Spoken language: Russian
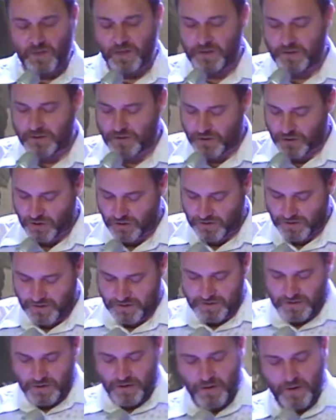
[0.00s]
и
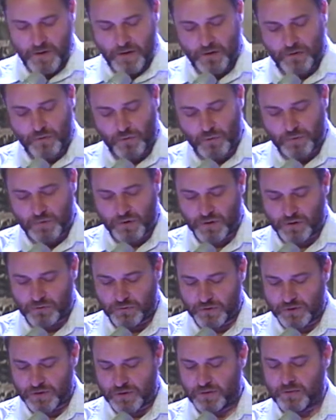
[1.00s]
сошлась. Кроме
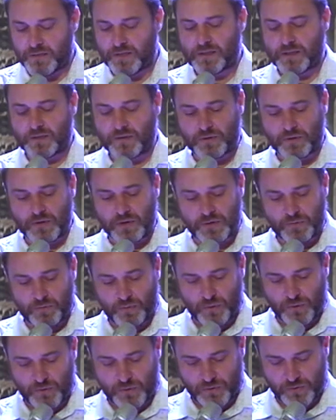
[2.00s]
того, слова, которые
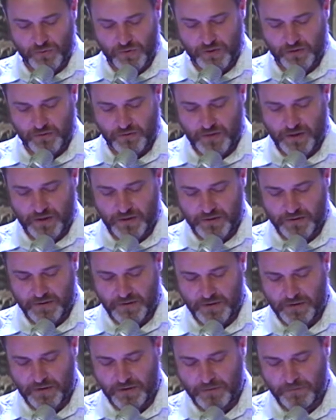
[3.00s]
используются в
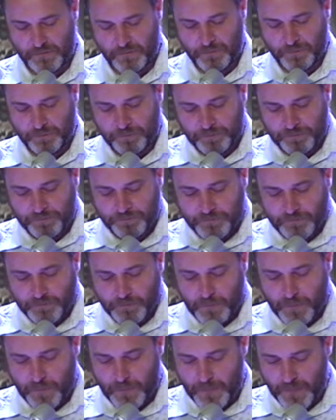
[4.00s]
оригинале,
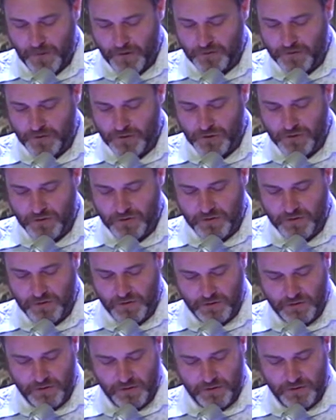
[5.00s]
значит,
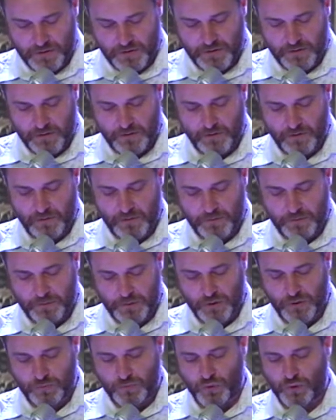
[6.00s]
э,
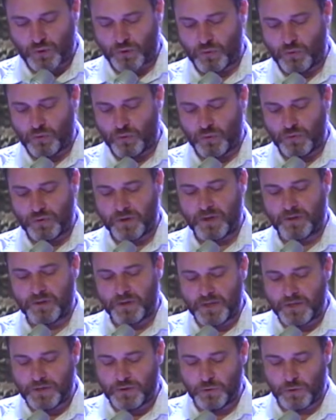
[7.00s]
потому что он
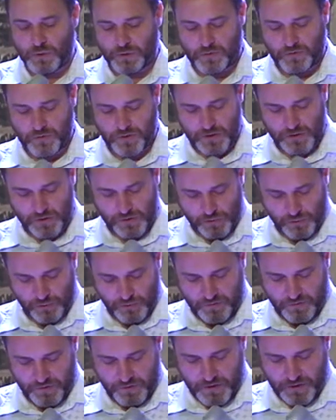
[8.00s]
найдет в ней.
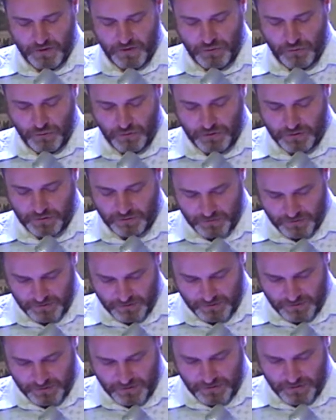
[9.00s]
Слово «найдет»
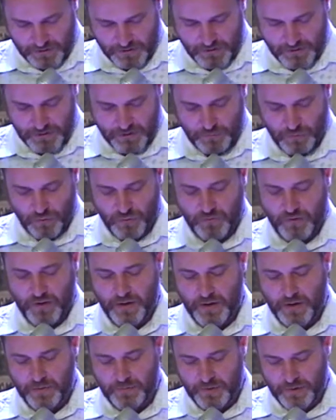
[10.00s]
э,
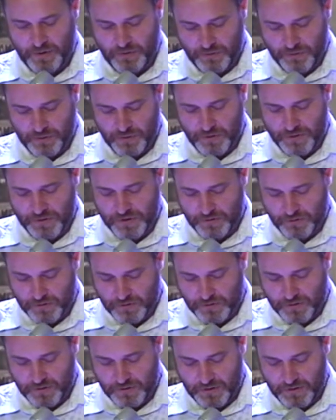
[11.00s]
буквально переводится,
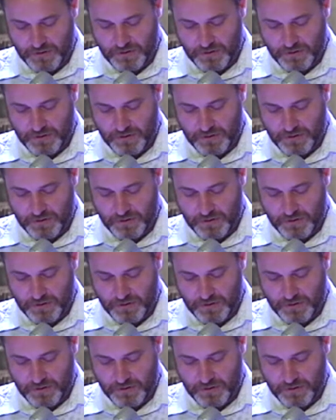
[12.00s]
вот,